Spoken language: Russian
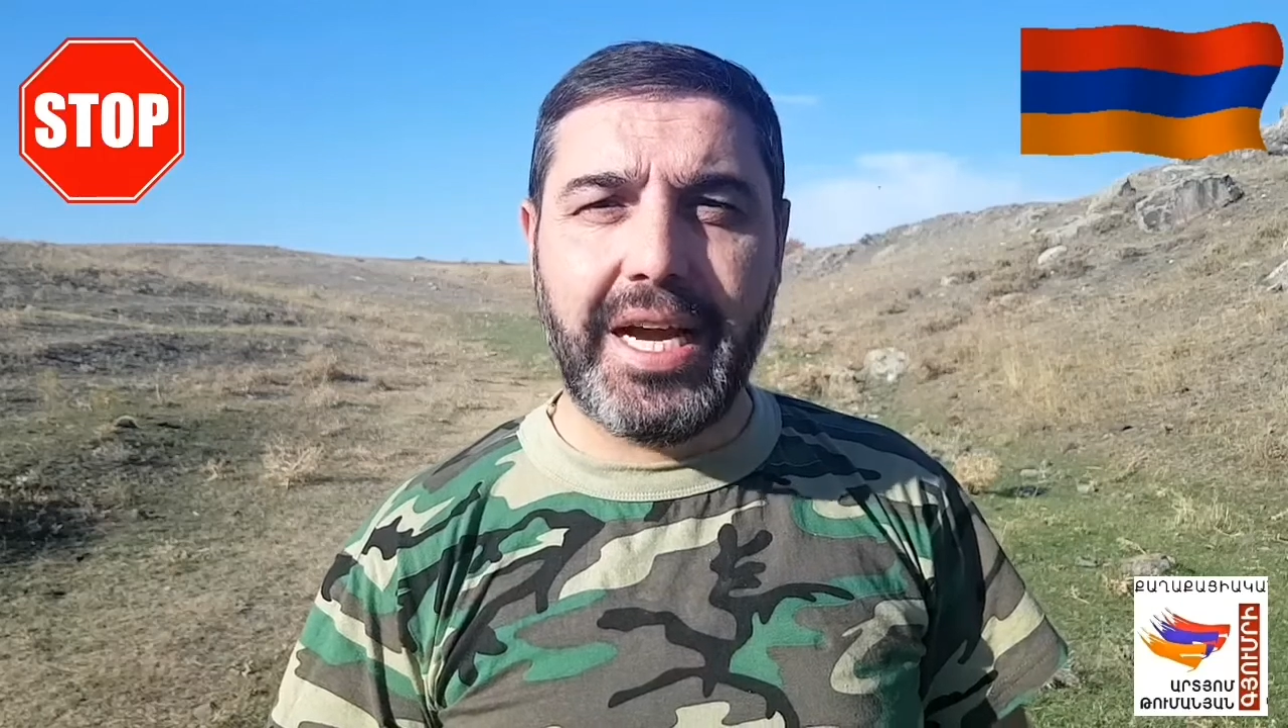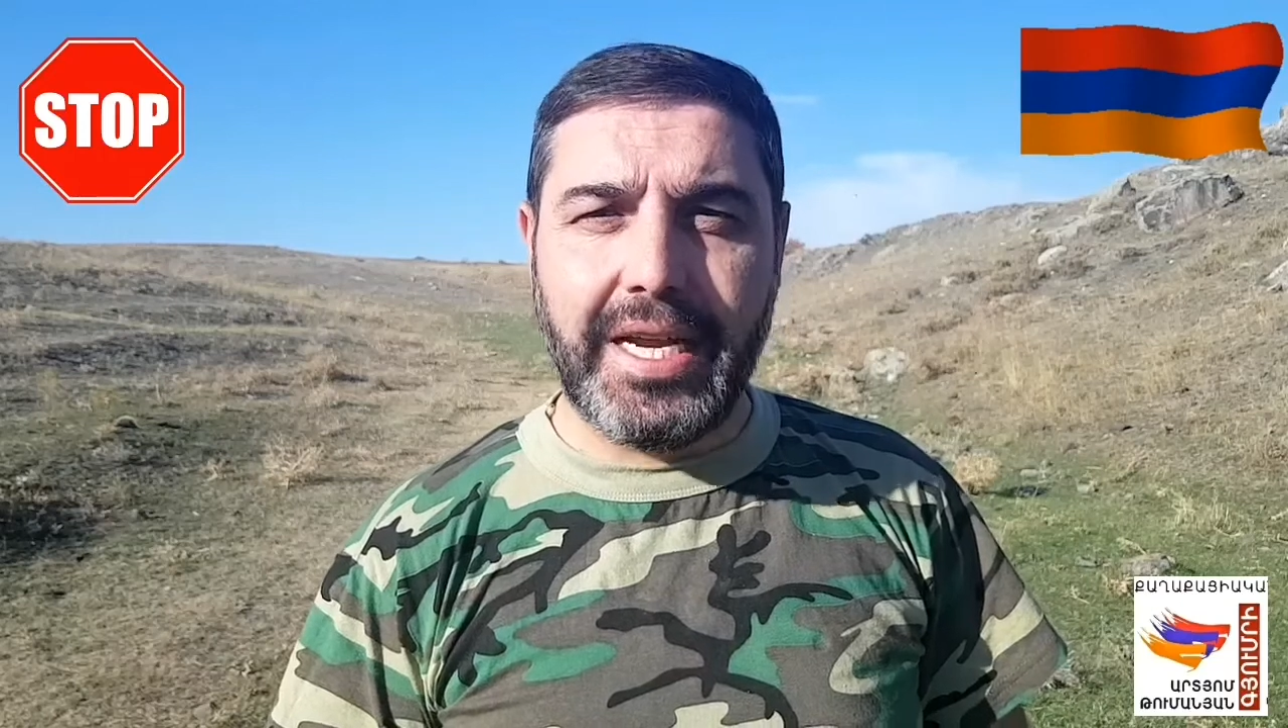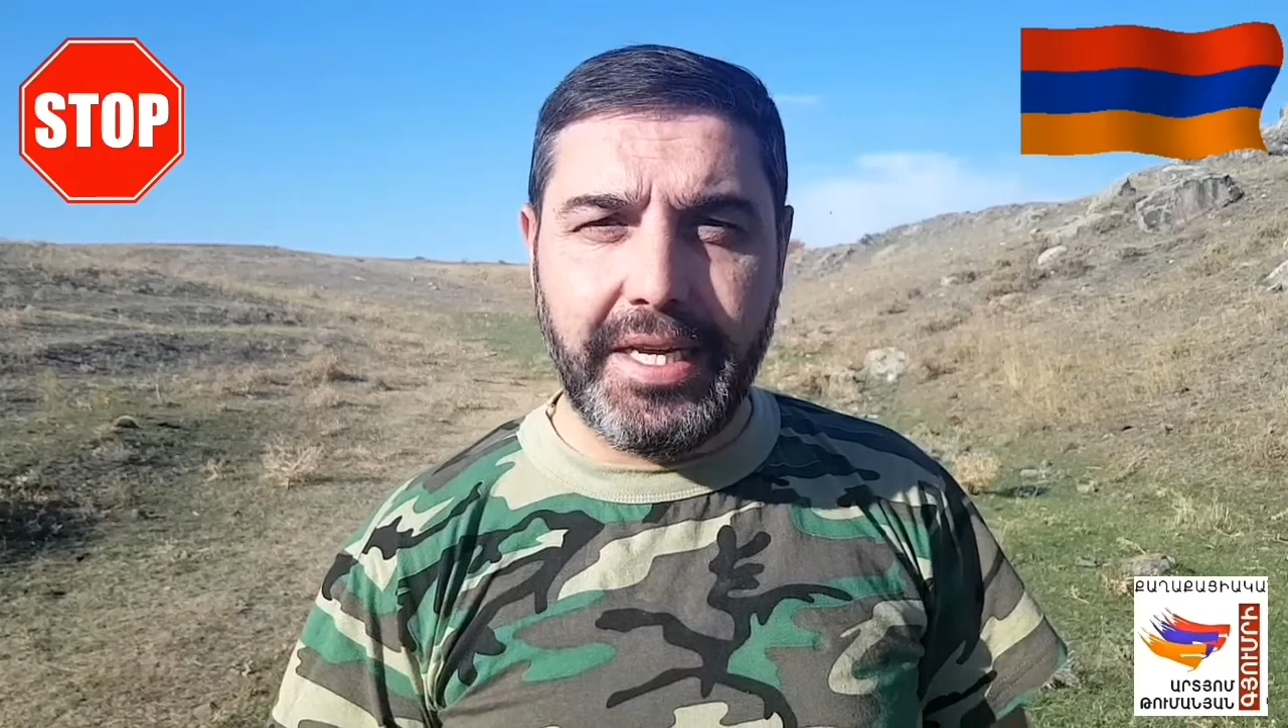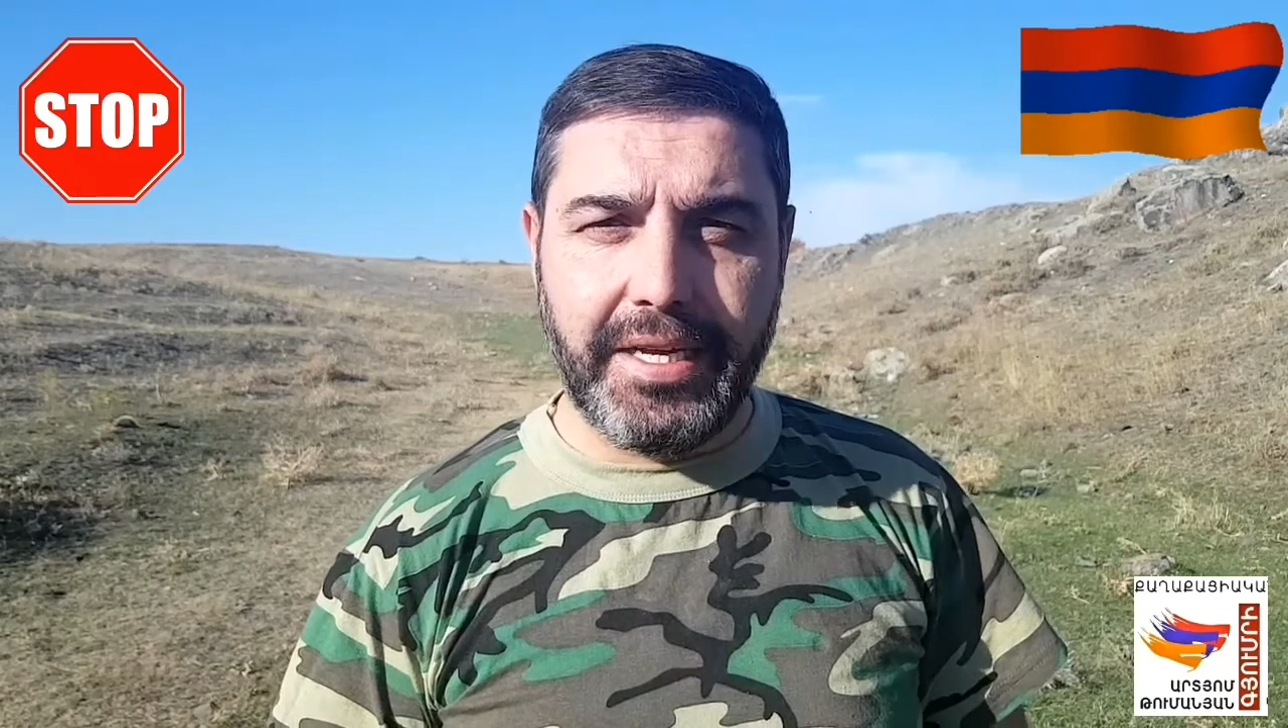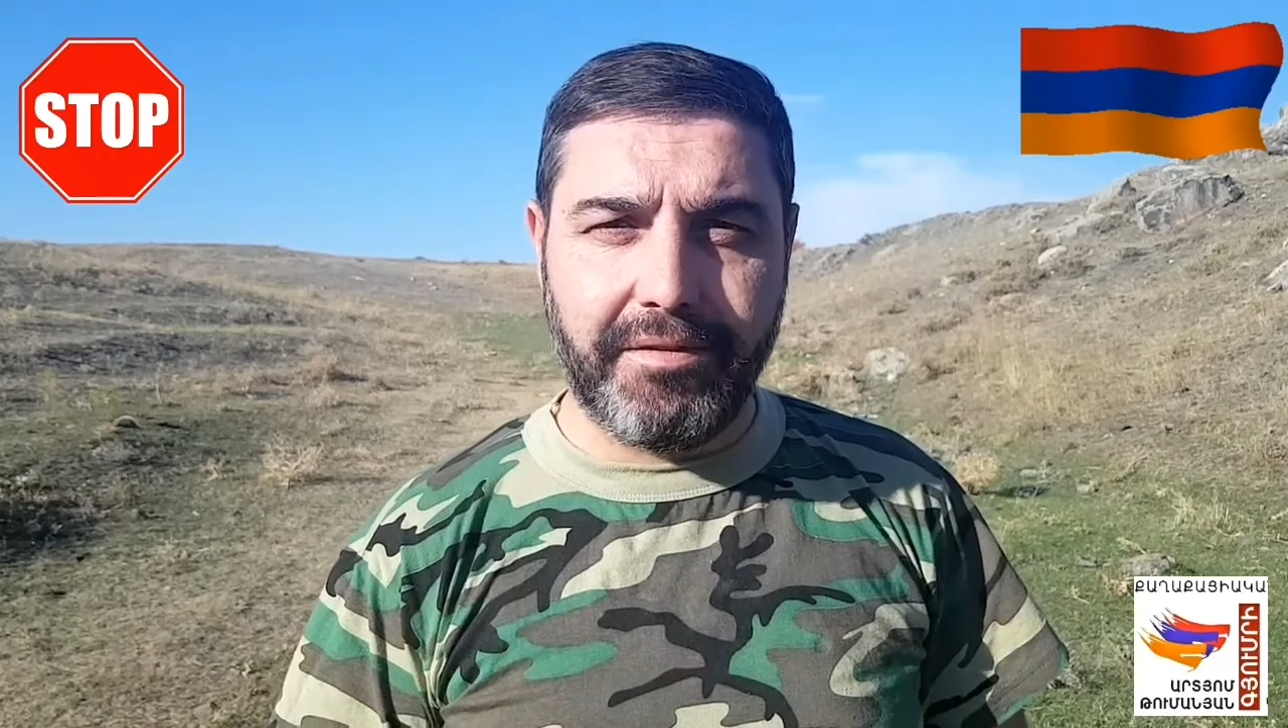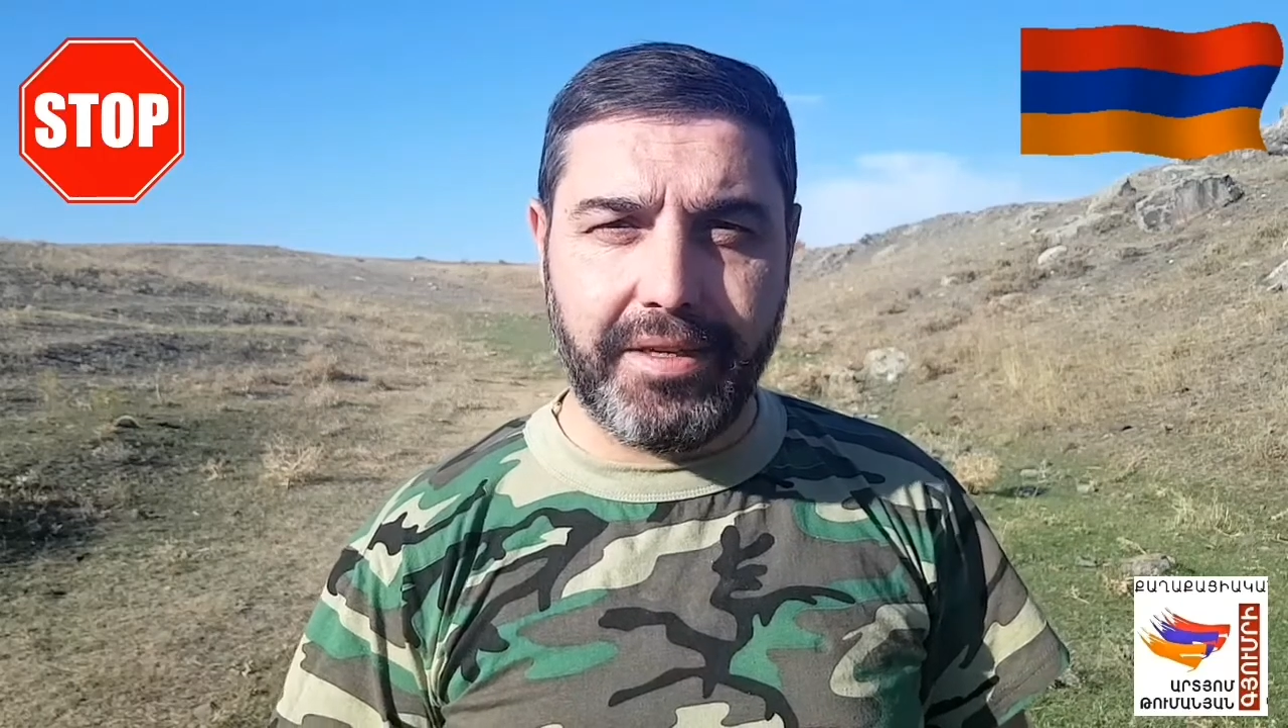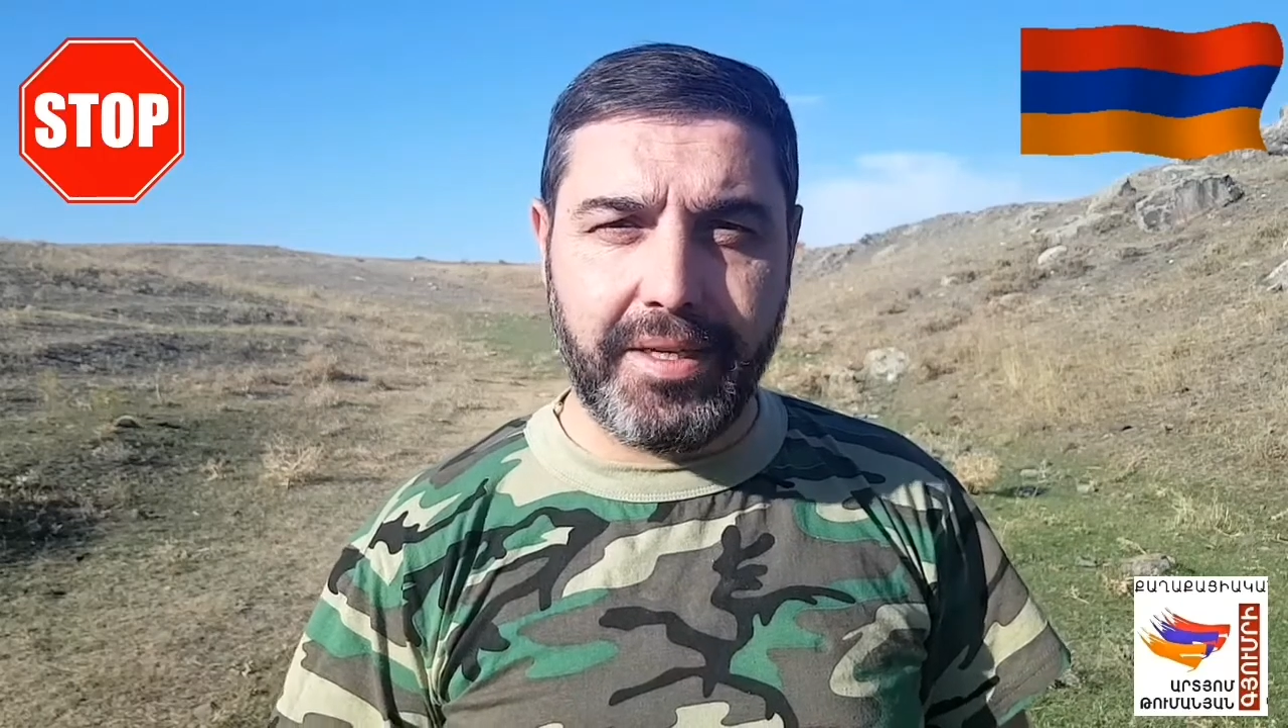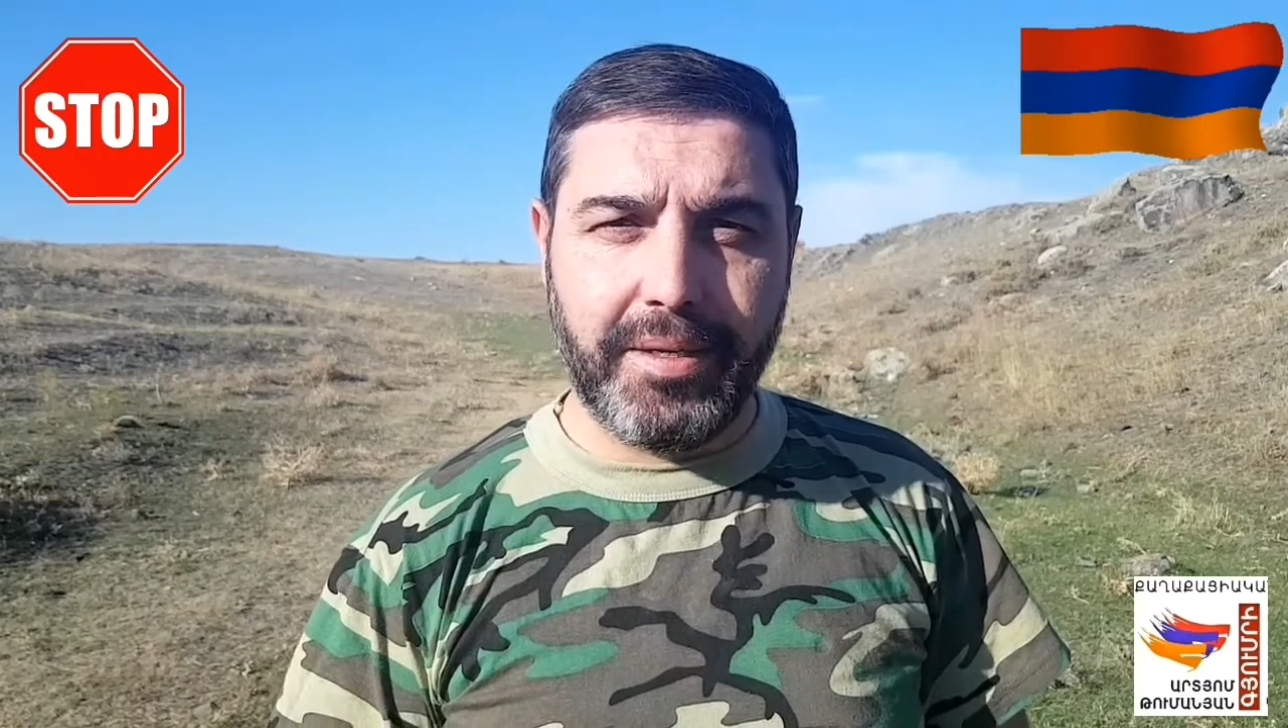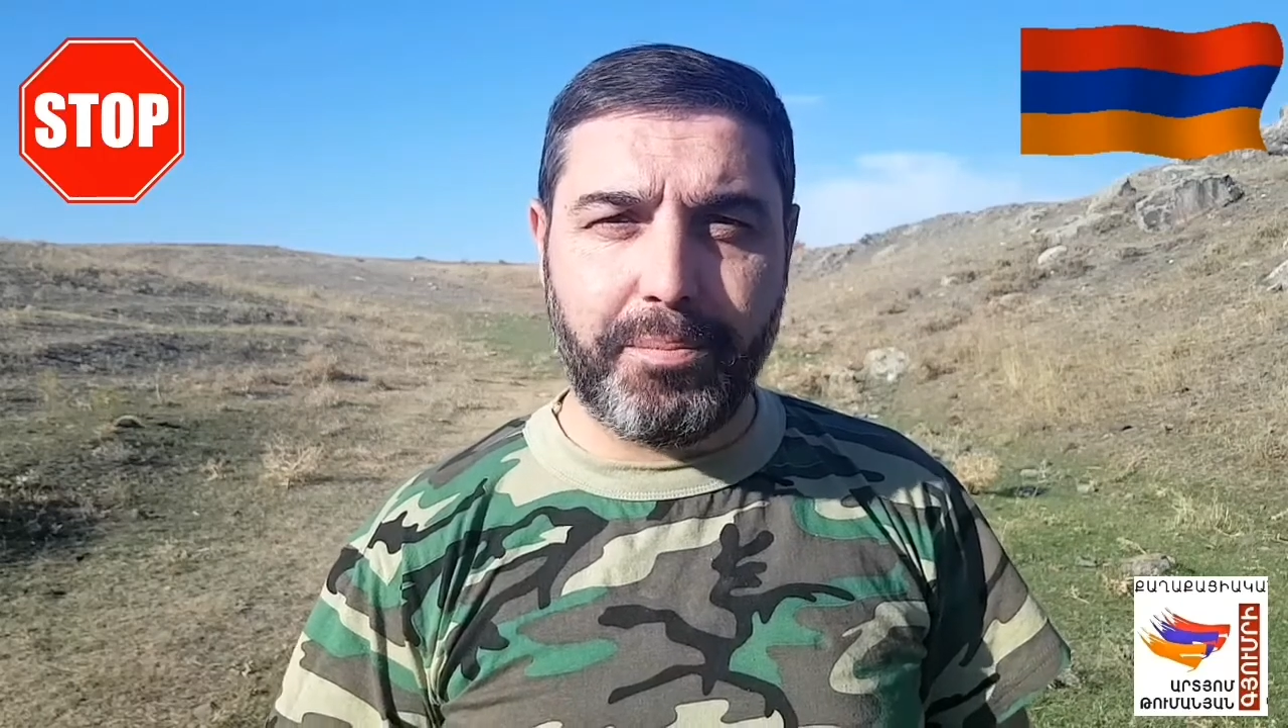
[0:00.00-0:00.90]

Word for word: Алиева